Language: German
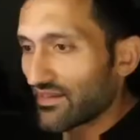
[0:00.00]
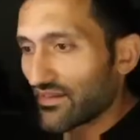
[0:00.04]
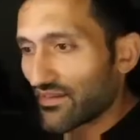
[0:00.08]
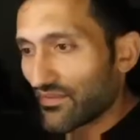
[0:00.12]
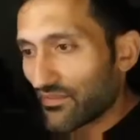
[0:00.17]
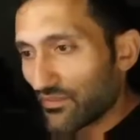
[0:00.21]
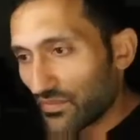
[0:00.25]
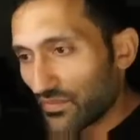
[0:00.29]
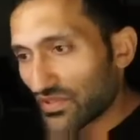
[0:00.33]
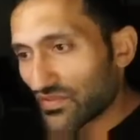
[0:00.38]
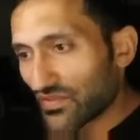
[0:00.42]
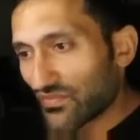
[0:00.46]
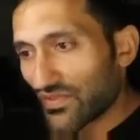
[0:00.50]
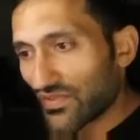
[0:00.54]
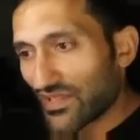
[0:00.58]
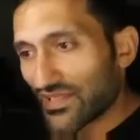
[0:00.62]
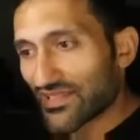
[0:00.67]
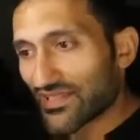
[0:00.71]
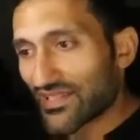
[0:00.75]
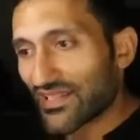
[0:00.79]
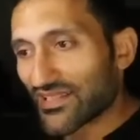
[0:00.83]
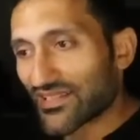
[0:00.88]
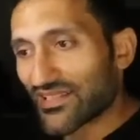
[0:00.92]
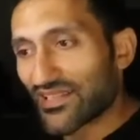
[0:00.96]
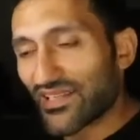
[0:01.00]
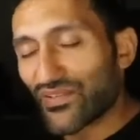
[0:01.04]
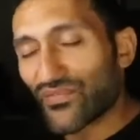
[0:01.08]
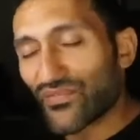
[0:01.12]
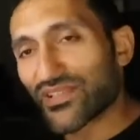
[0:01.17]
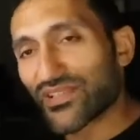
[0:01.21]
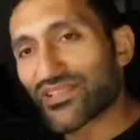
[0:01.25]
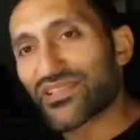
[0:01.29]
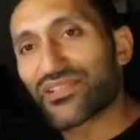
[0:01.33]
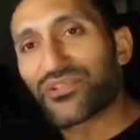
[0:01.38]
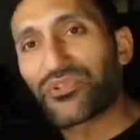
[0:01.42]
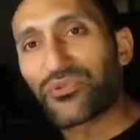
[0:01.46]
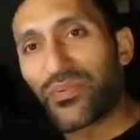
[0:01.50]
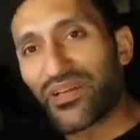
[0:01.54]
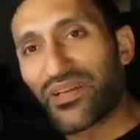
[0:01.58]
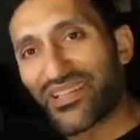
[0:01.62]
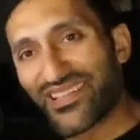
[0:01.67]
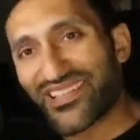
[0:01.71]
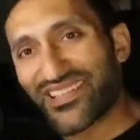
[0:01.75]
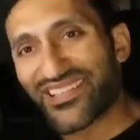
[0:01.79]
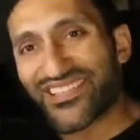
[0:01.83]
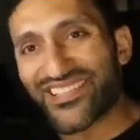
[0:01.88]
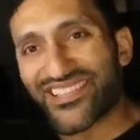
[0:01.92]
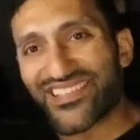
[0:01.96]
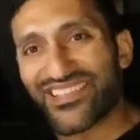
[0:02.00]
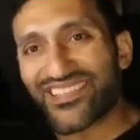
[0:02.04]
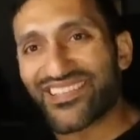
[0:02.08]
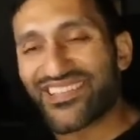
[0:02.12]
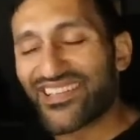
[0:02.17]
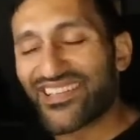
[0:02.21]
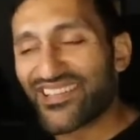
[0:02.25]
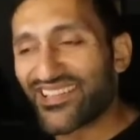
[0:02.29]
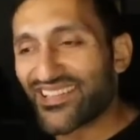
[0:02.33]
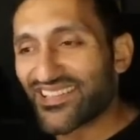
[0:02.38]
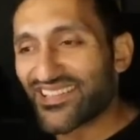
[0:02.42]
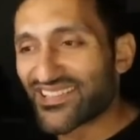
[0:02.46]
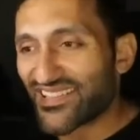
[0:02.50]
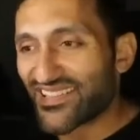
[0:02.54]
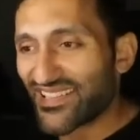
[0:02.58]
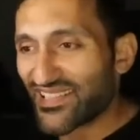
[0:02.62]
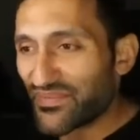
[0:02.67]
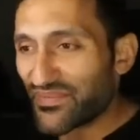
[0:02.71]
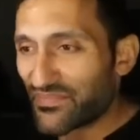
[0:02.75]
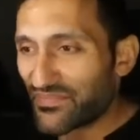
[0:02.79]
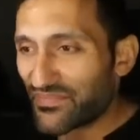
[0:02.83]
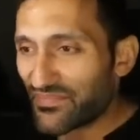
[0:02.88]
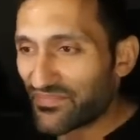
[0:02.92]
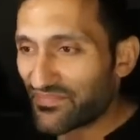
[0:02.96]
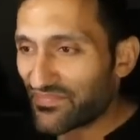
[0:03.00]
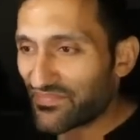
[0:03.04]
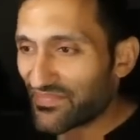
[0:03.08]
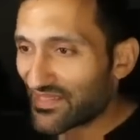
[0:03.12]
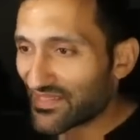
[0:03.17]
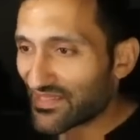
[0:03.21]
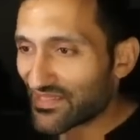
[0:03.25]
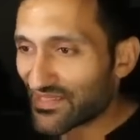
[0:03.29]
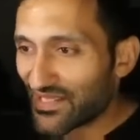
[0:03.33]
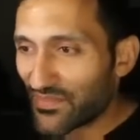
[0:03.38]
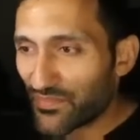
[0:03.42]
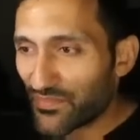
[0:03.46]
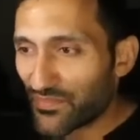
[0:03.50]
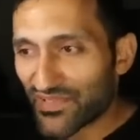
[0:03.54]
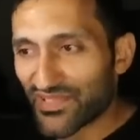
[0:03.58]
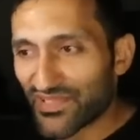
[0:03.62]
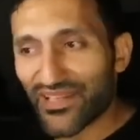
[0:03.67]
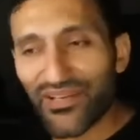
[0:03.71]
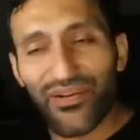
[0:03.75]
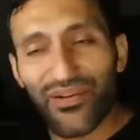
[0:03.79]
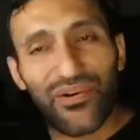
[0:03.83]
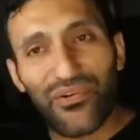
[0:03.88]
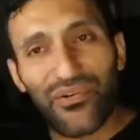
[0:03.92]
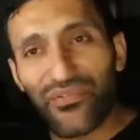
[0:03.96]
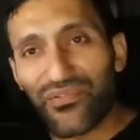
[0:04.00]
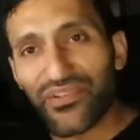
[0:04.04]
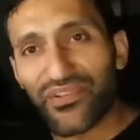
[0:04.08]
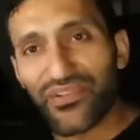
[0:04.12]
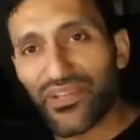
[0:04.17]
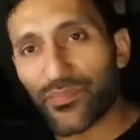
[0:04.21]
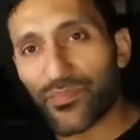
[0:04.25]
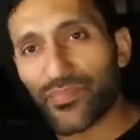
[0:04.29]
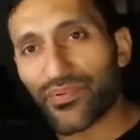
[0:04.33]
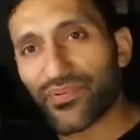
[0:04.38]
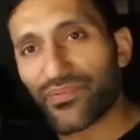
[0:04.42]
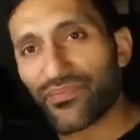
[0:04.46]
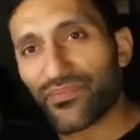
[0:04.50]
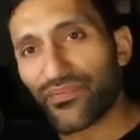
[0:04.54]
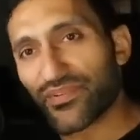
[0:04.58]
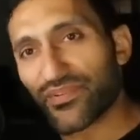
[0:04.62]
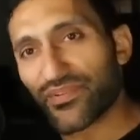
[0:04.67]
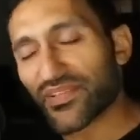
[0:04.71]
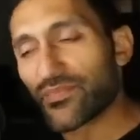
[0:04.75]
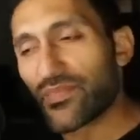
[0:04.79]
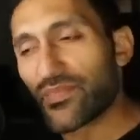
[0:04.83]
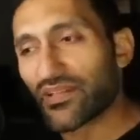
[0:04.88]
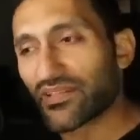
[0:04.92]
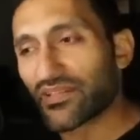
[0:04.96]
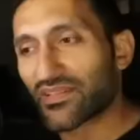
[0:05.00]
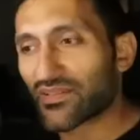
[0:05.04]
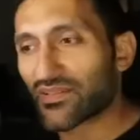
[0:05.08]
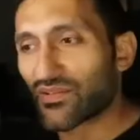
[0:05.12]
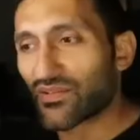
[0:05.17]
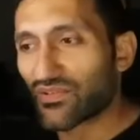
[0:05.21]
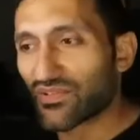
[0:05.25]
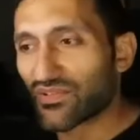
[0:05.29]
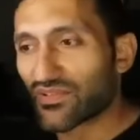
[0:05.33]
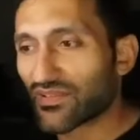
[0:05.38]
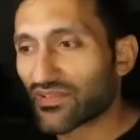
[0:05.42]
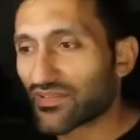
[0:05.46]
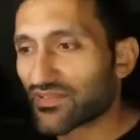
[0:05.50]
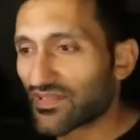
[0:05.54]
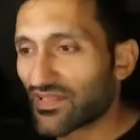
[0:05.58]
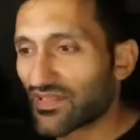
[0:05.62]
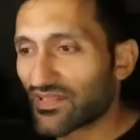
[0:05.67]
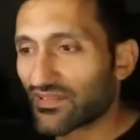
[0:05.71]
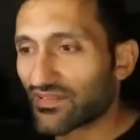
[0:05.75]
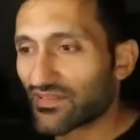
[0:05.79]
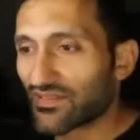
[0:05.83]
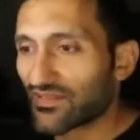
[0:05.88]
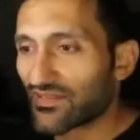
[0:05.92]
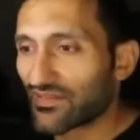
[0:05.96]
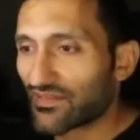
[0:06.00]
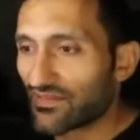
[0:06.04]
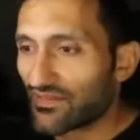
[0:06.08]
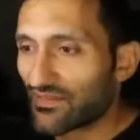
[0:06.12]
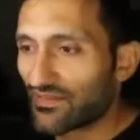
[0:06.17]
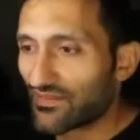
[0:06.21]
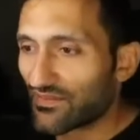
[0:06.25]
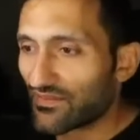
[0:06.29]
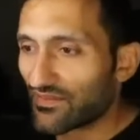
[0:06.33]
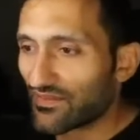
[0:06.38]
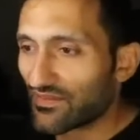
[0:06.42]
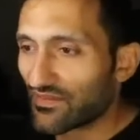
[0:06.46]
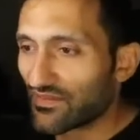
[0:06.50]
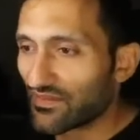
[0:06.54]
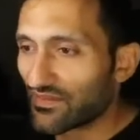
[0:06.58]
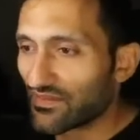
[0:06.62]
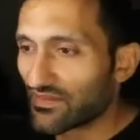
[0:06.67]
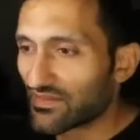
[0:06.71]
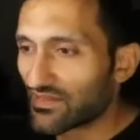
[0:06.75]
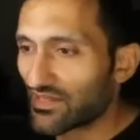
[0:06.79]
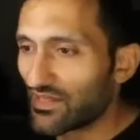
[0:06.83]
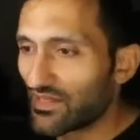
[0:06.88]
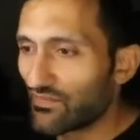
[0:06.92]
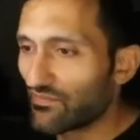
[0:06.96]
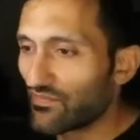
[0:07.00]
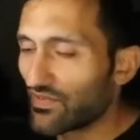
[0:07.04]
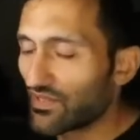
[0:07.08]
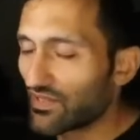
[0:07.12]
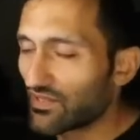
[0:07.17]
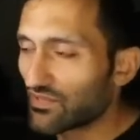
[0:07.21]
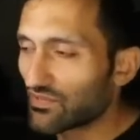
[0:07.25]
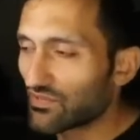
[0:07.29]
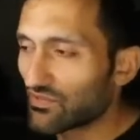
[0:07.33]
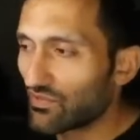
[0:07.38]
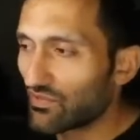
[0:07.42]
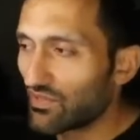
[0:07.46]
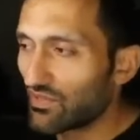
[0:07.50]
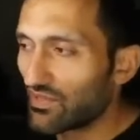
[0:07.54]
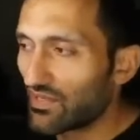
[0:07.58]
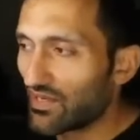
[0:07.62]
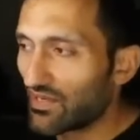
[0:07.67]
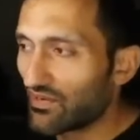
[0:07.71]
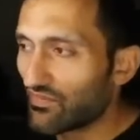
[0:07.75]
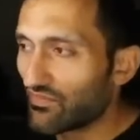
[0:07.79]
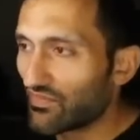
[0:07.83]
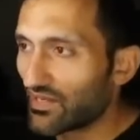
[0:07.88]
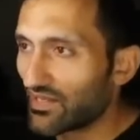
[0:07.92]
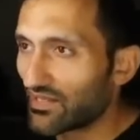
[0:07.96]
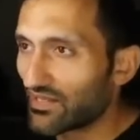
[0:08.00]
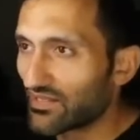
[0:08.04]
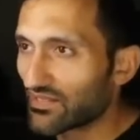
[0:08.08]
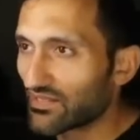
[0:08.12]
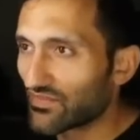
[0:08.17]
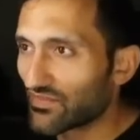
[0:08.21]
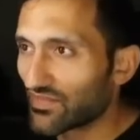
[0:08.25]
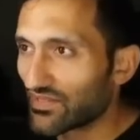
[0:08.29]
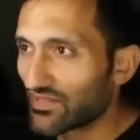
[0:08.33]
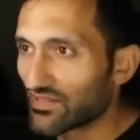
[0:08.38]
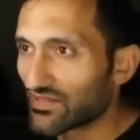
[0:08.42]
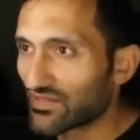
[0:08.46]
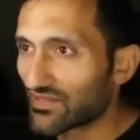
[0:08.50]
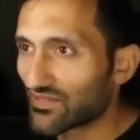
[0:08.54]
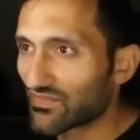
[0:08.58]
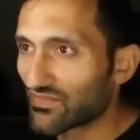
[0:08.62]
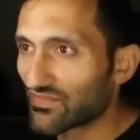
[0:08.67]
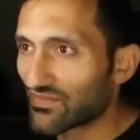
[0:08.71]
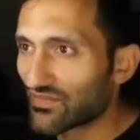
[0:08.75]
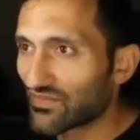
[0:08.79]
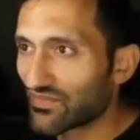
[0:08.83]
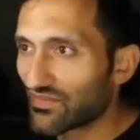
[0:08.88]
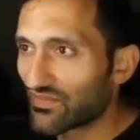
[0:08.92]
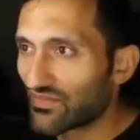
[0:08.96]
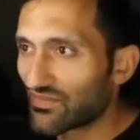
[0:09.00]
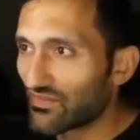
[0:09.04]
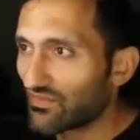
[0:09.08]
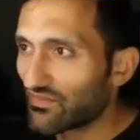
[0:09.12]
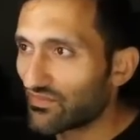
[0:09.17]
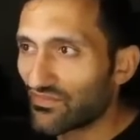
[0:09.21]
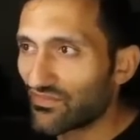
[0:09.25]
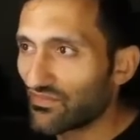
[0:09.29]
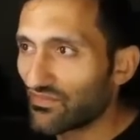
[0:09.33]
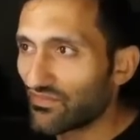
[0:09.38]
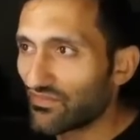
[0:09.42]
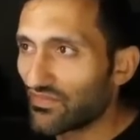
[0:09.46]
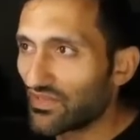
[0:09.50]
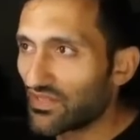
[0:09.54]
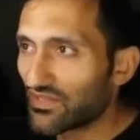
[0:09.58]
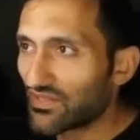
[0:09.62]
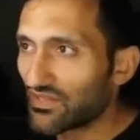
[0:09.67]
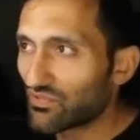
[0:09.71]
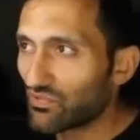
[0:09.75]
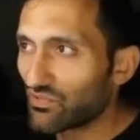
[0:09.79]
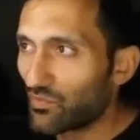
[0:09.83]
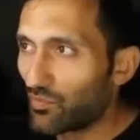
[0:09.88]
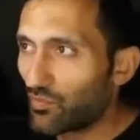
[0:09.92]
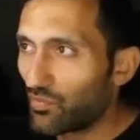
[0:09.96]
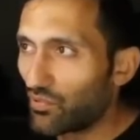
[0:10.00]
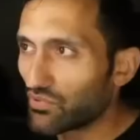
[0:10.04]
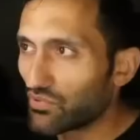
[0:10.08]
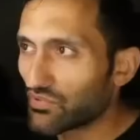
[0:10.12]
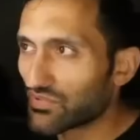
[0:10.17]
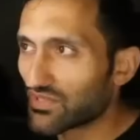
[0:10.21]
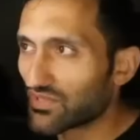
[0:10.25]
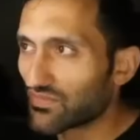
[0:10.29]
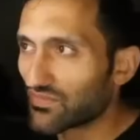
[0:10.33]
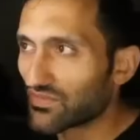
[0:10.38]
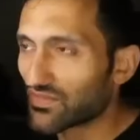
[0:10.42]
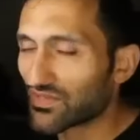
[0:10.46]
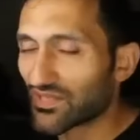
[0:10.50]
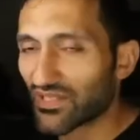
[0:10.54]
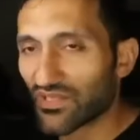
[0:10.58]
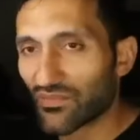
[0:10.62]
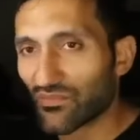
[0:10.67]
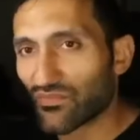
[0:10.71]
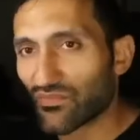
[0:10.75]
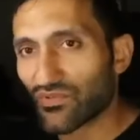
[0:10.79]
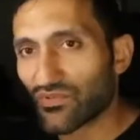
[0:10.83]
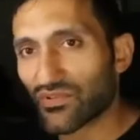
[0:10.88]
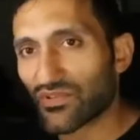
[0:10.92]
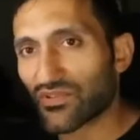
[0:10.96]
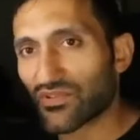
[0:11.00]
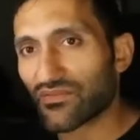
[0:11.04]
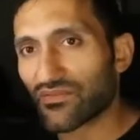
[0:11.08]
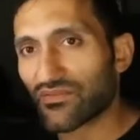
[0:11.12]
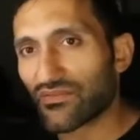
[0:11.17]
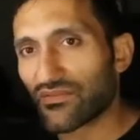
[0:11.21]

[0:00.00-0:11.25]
müssen wir das Ganze etwas entspannter sehen. Das Leben, das Leben ist ein Auf und Ab und das macht es auch interessant. Das Leben wäre so langweilig, wenn es wenn es nur Positives geben würde.